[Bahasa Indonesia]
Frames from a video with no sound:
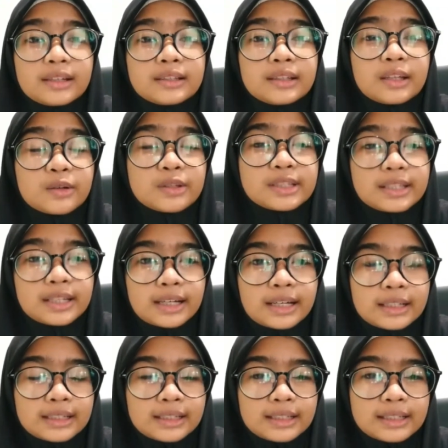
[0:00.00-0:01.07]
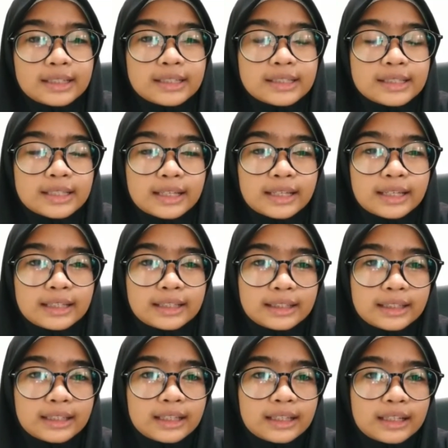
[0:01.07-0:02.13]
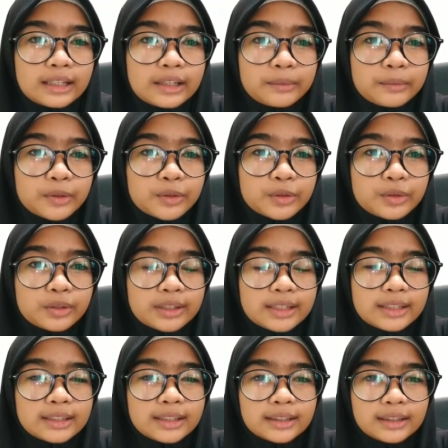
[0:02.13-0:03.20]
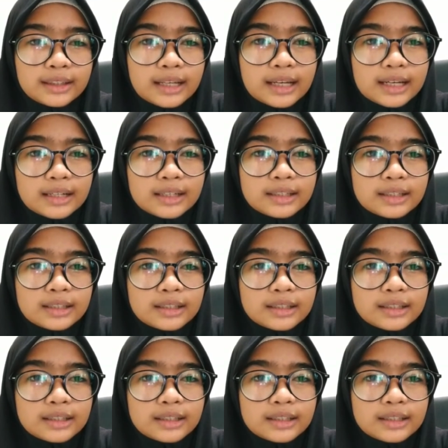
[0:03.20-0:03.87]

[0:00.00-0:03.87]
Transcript: Tausiah kali saya ini adalah yang berjudulkan tentang